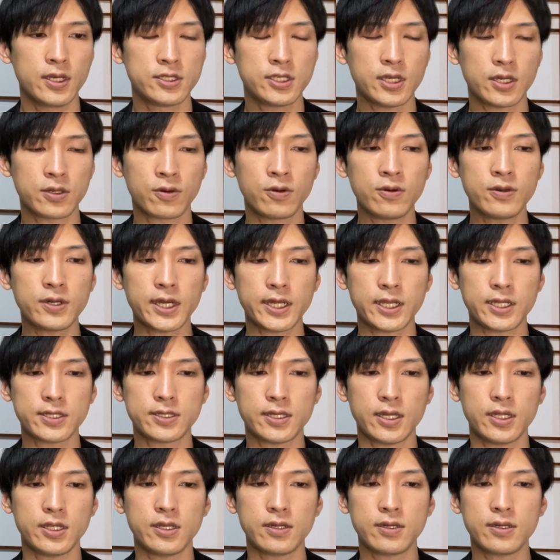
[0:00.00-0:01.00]
じゃあ今回です
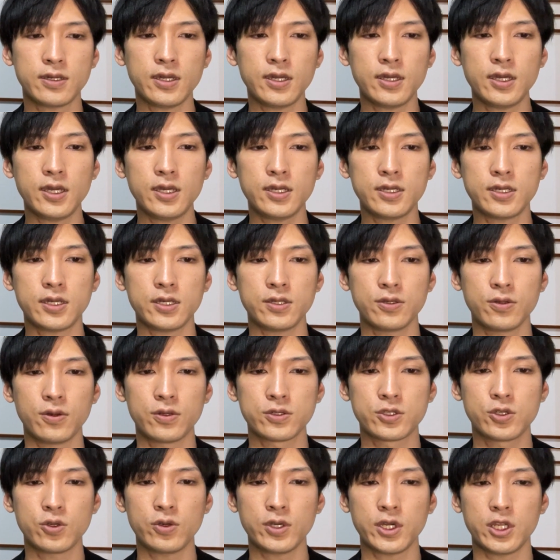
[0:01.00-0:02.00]
ね、日経平均の
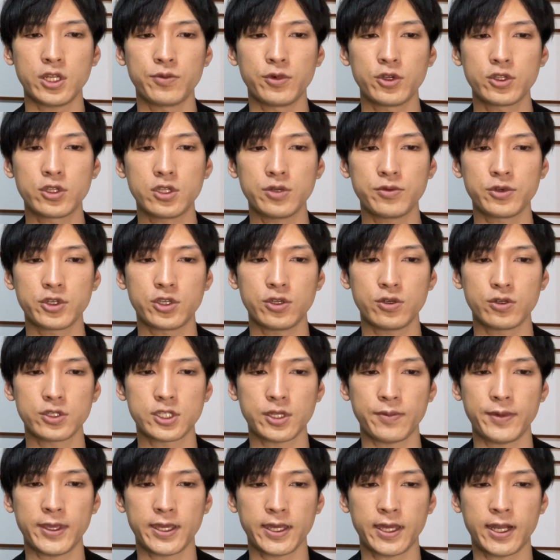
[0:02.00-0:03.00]
上下に最も寄与した
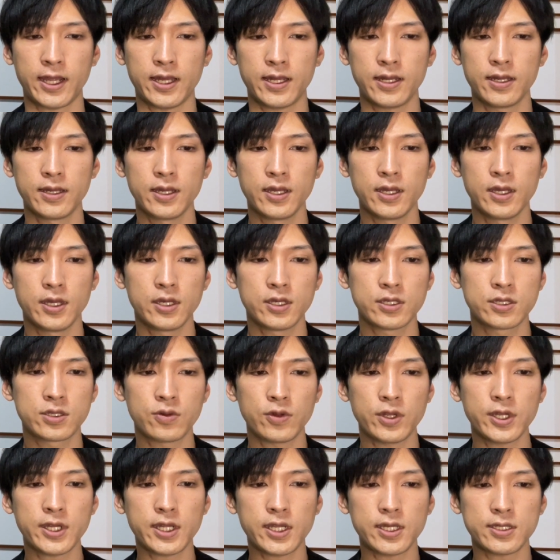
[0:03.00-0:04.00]
銘柄、そ
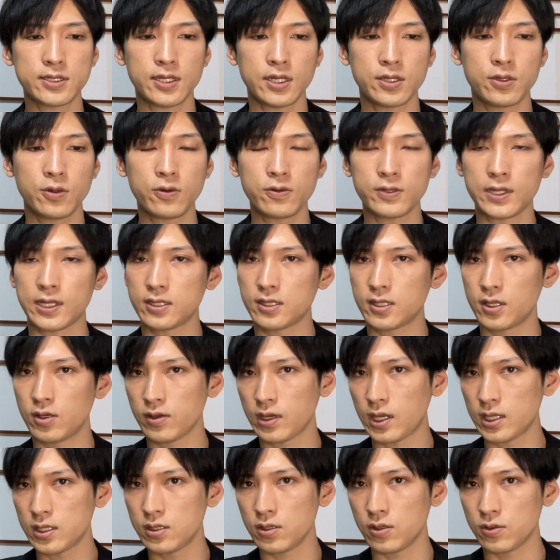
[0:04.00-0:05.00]
れがですね、どこだったの
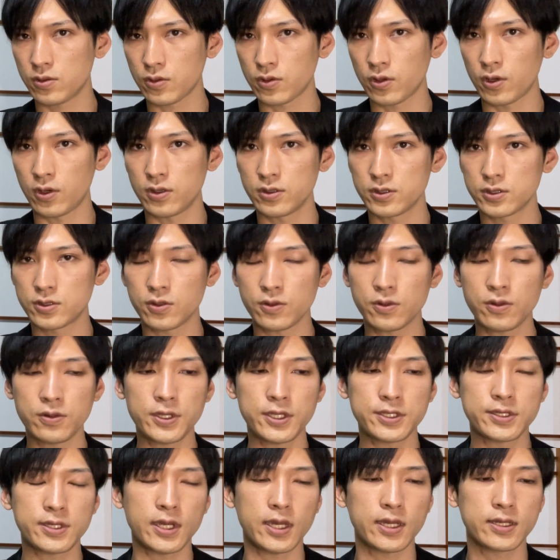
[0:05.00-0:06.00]
かっていうところ、そこをで
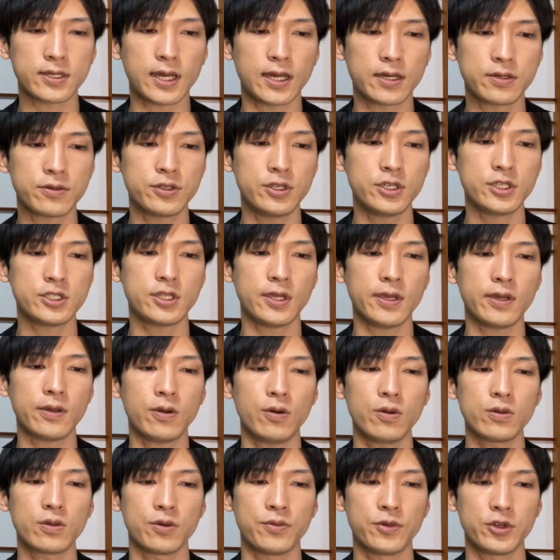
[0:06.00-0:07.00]
すね、確認していこ
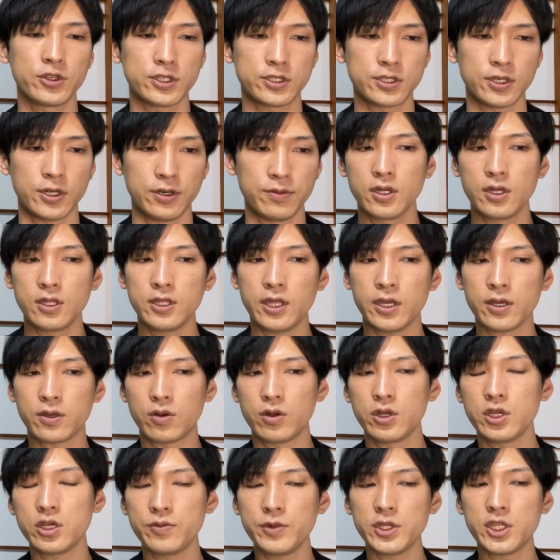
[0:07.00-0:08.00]
うと思うんですよ。で、こ
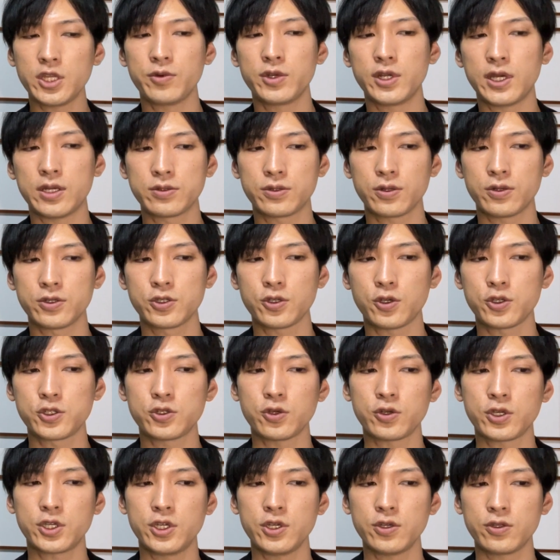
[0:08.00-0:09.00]
れを見てもらうと、上
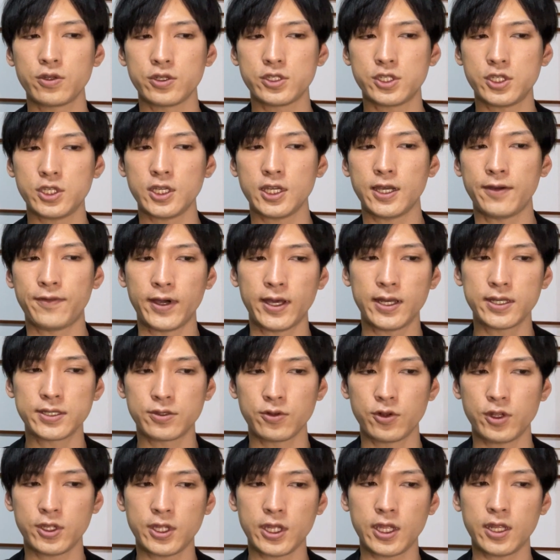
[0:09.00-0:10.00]
昇寄与度いちいが
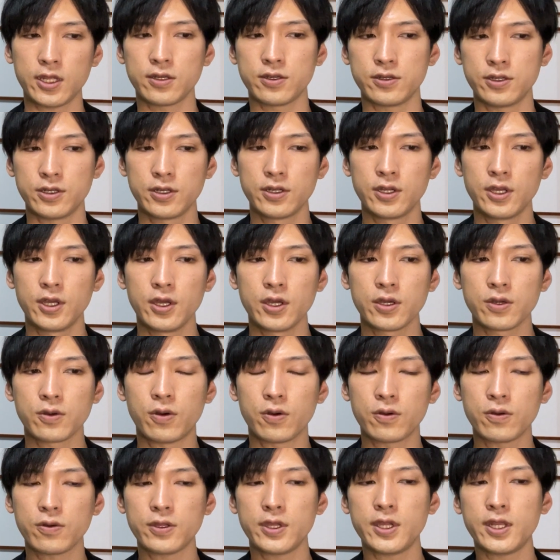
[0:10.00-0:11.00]
ファーストリテイリング。こ
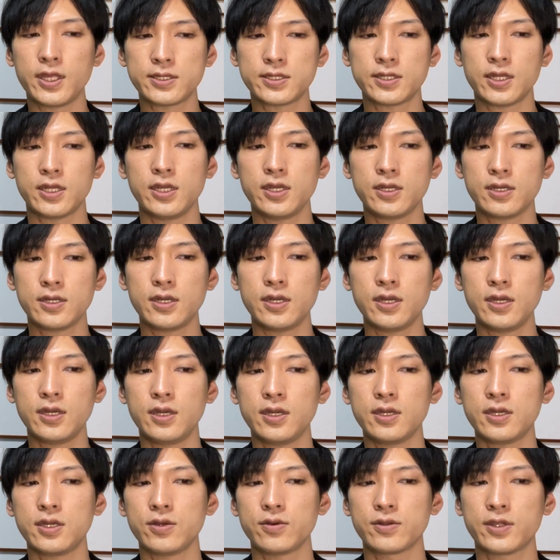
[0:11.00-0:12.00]
こでですね、日経平
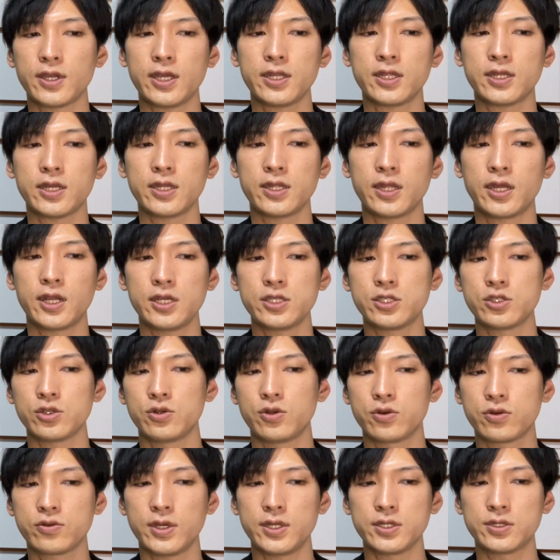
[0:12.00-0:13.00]
均をだいたいななじゅう
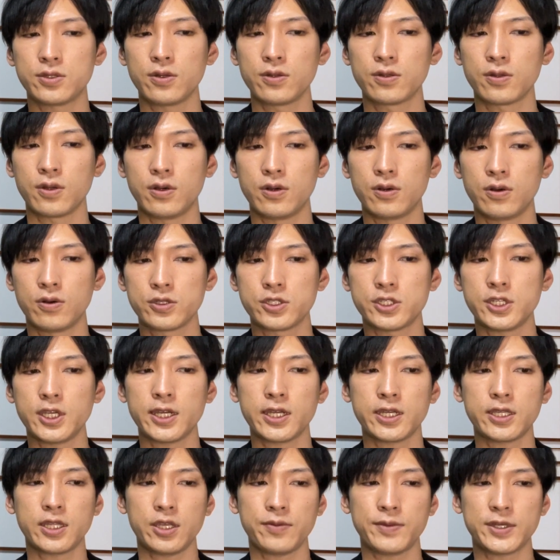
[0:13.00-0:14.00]
ろくえん相当押し上
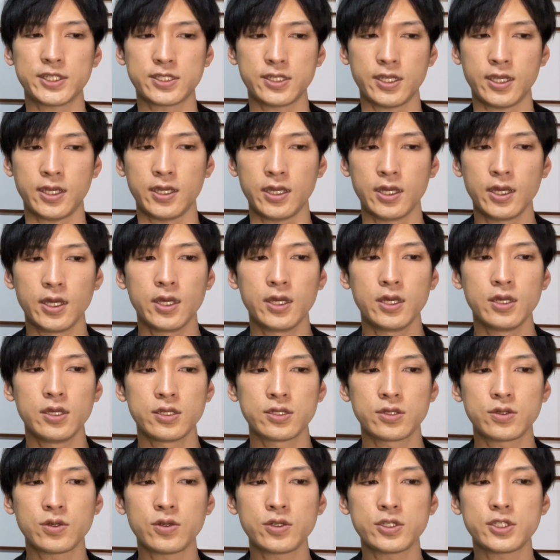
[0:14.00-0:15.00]
げていますし、
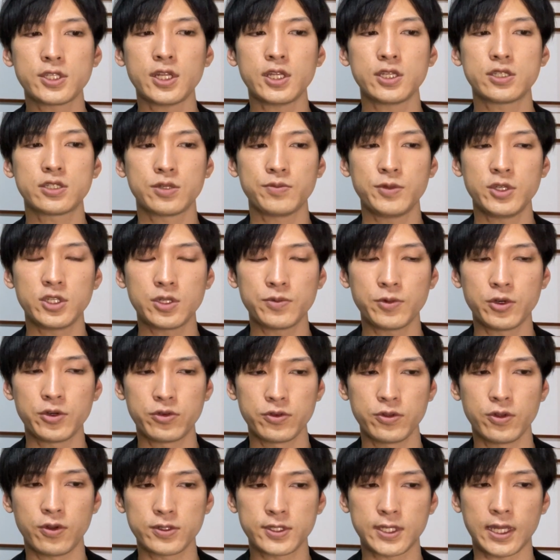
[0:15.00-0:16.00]
その下に住友不
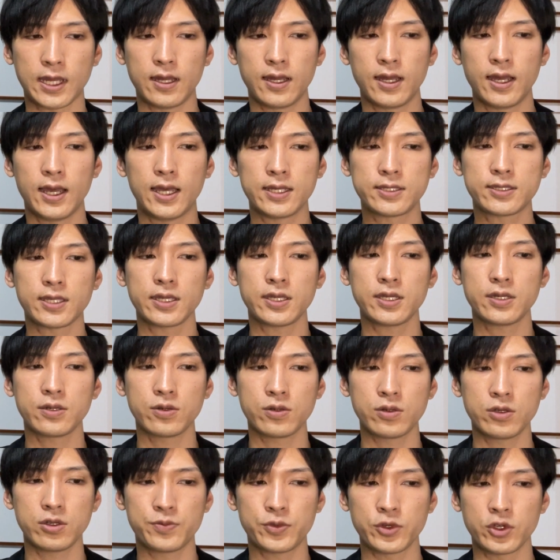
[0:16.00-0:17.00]
動産、
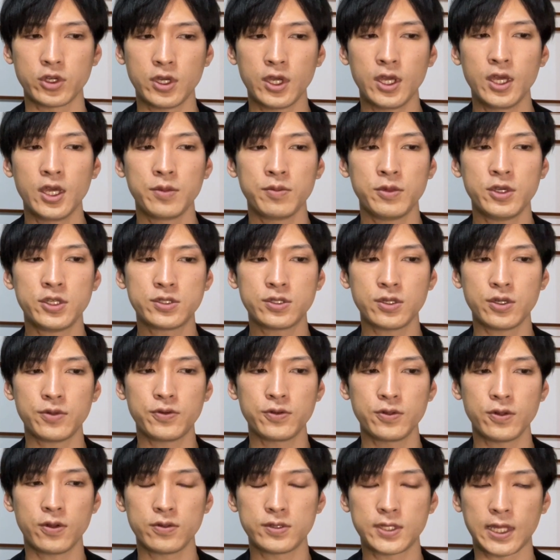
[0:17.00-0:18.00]
アサヒグループ、三井不
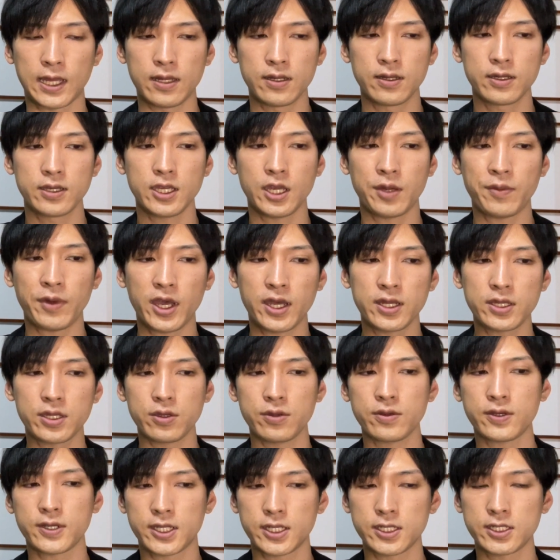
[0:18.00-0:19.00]
動産、ヤマハとい
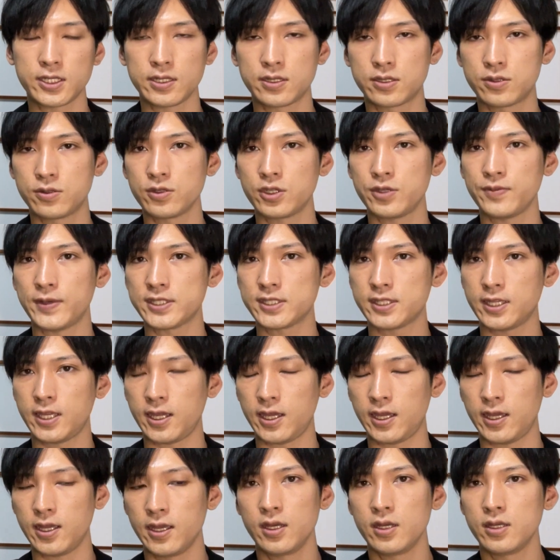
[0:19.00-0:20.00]
う形で続きまし
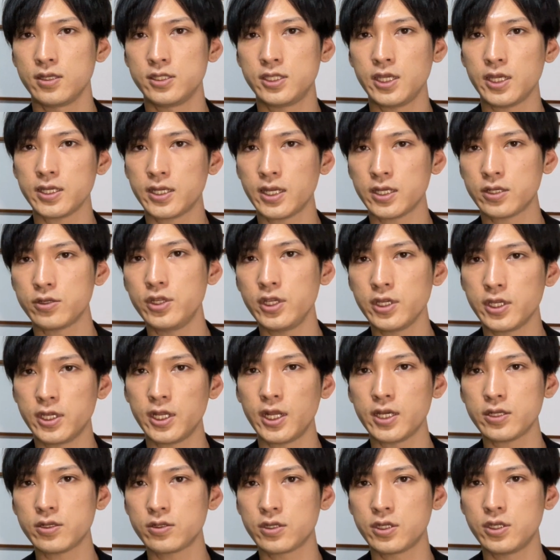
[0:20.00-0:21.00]
て、じゃあ逆に下
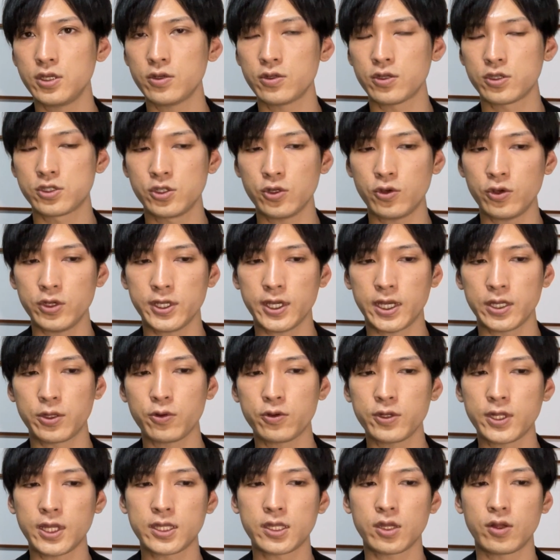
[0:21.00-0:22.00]
落寄与度上位がど
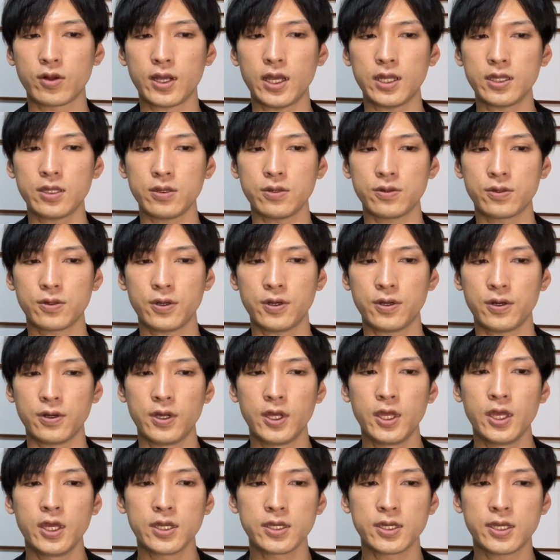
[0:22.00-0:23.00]
こだったのかっていうと、
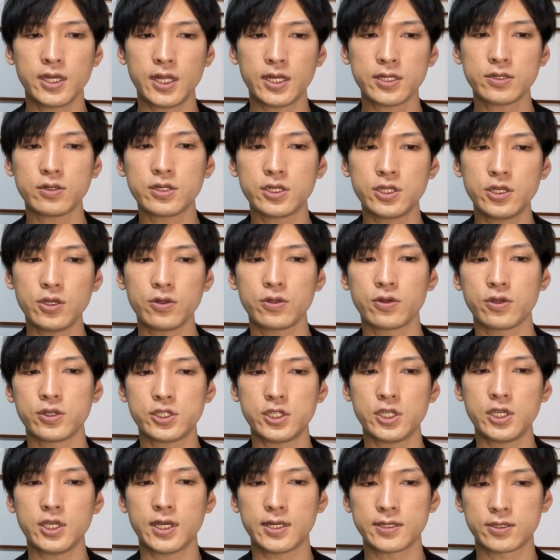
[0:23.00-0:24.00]
下落寄与度い
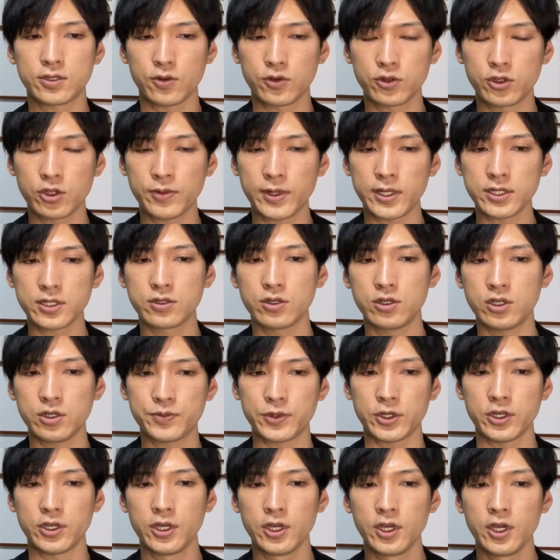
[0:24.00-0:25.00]
ちいが
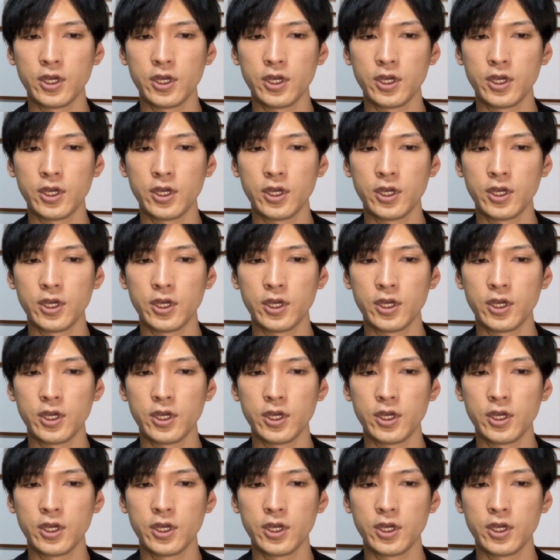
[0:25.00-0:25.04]
ソフトバンクグループ。